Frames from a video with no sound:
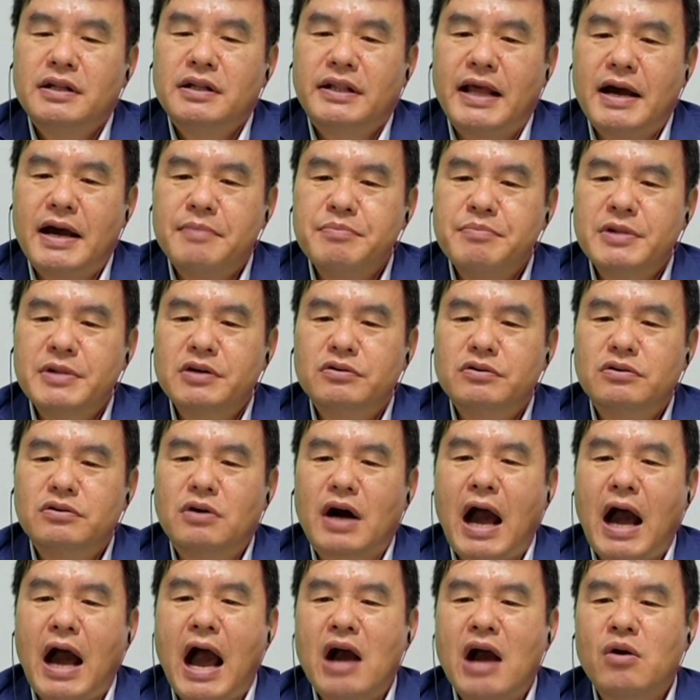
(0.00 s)

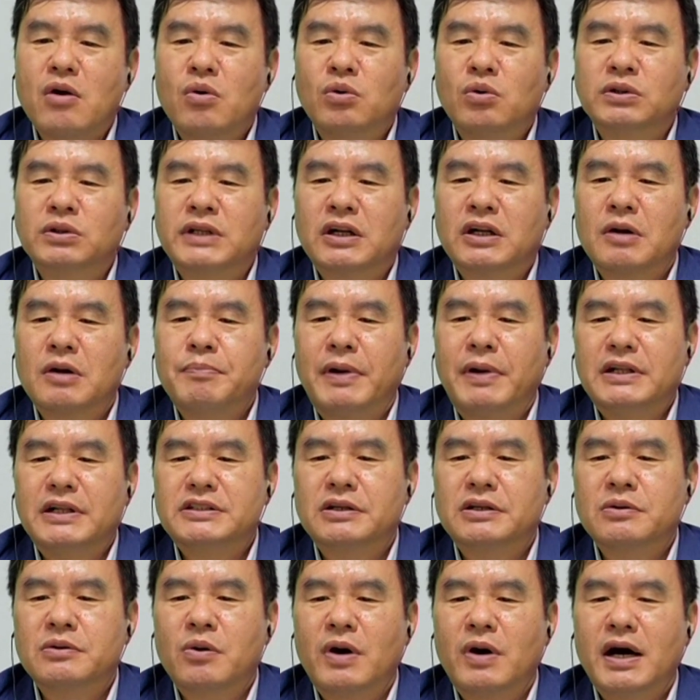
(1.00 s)
대한민국 항공산업
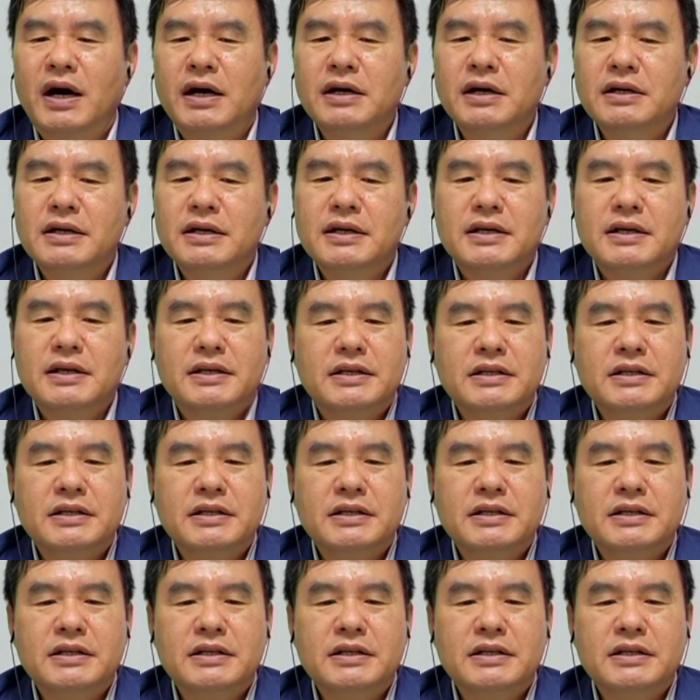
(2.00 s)
발전과